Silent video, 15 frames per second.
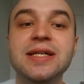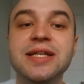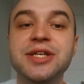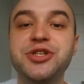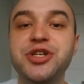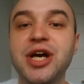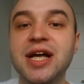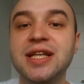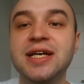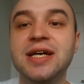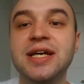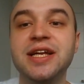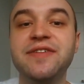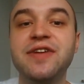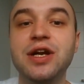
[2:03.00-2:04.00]

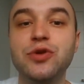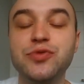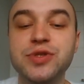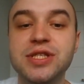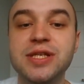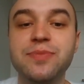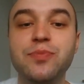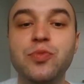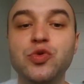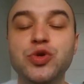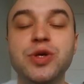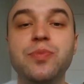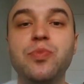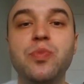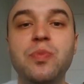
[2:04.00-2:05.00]
начала революции
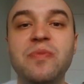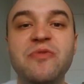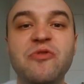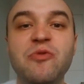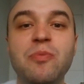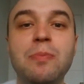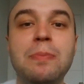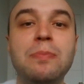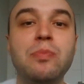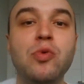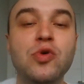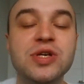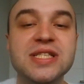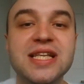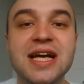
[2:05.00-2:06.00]
уже
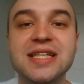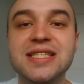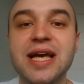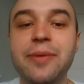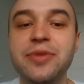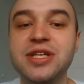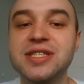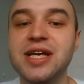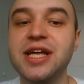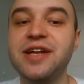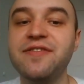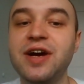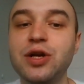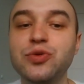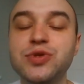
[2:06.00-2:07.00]
После Октябрьской
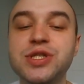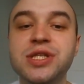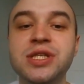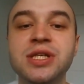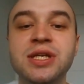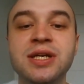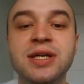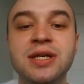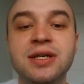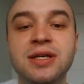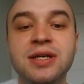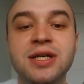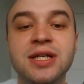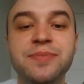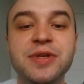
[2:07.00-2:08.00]
революции
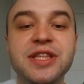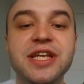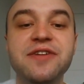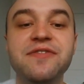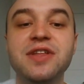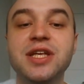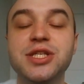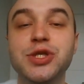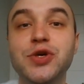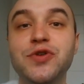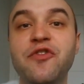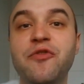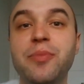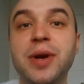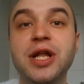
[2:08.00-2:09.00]
э, Дмитрий
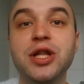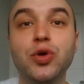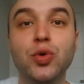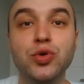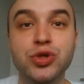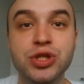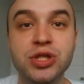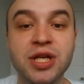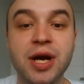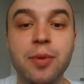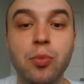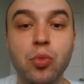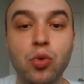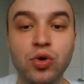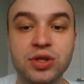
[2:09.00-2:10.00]
Философов продолжил
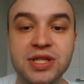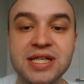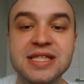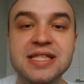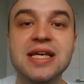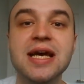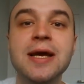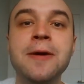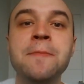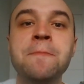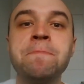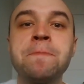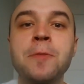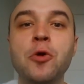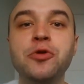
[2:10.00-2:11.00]
работать.
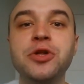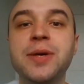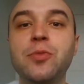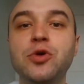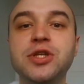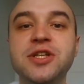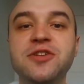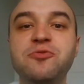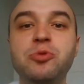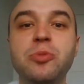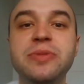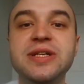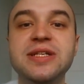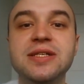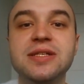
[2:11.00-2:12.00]
Он работал в,
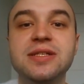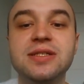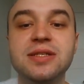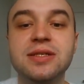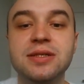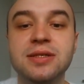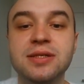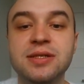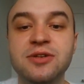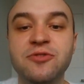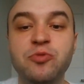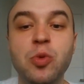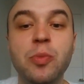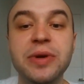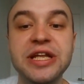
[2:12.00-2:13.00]
публи... э,
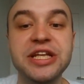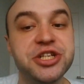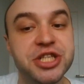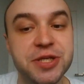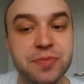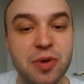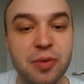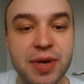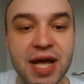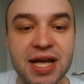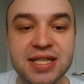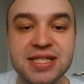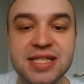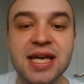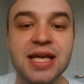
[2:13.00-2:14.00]
в публичной
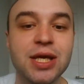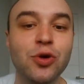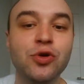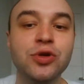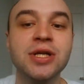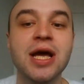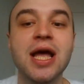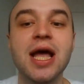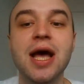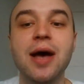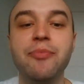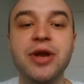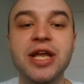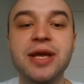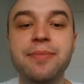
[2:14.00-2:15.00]
библиотеке, он
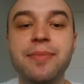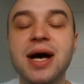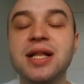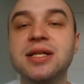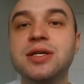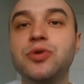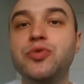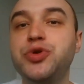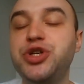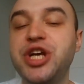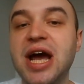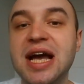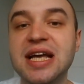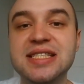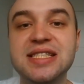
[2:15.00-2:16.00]
принимал
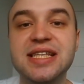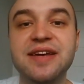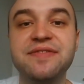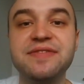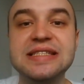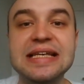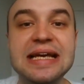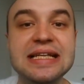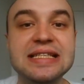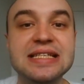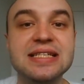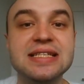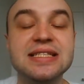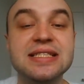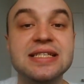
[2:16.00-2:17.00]
участие в
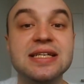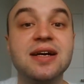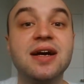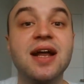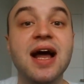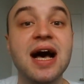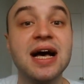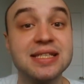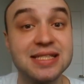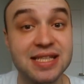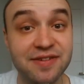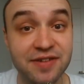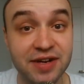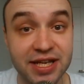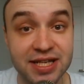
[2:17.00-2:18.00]
деятельности
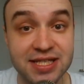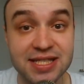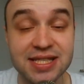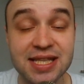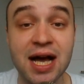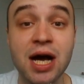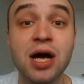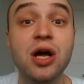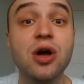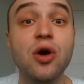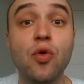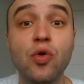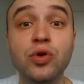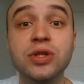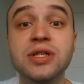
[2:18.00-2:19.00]
Красного Креста,
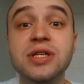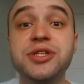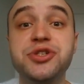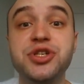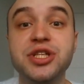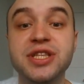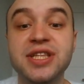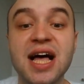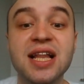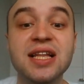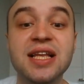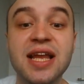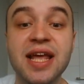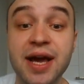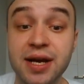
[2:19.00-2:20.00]
он читал
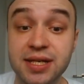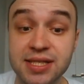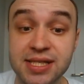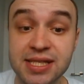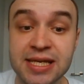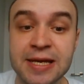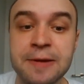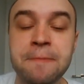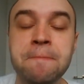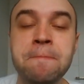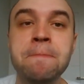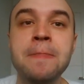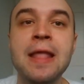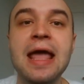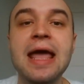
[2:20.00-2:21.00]
лекции.
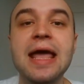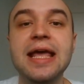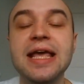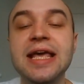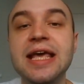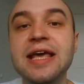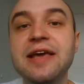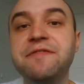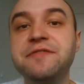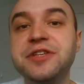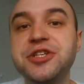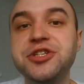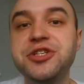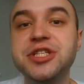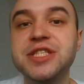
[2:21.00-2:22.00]
И в
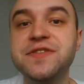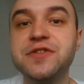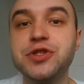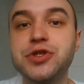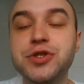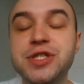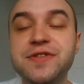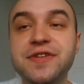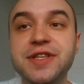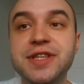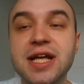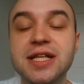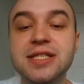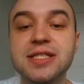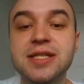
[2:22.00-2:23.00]

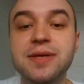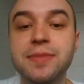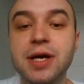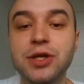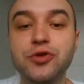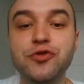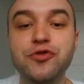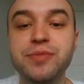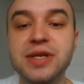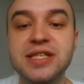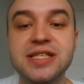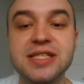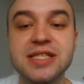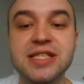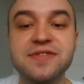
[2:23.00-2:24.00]
1919 году
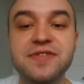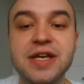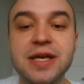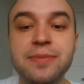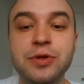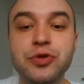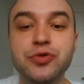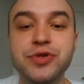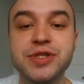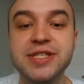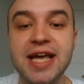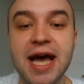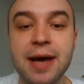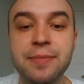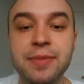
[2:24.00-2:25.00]
вместе со своими
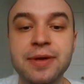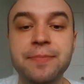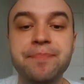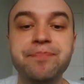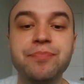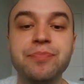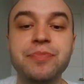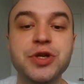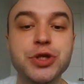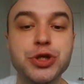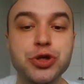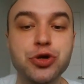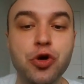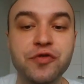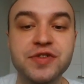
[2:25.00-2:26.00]
друзьями
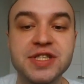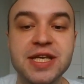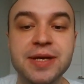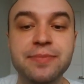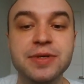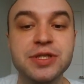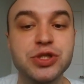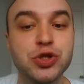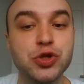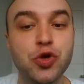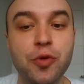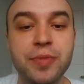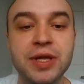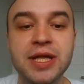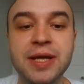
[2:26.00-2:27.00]
Мережковским и
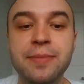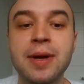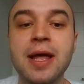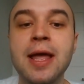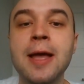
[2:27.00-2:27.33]
Злобиным